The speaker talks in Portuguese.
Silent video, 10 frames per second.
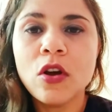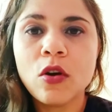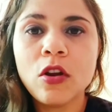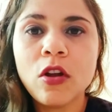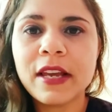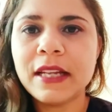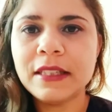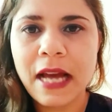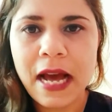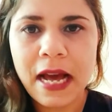coloque a
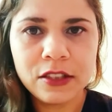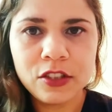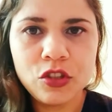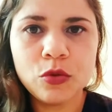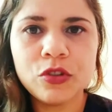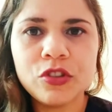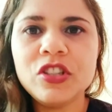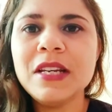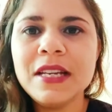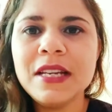data de
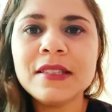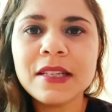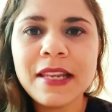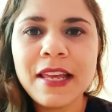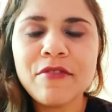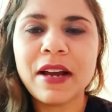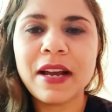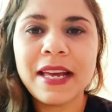hoje e escreva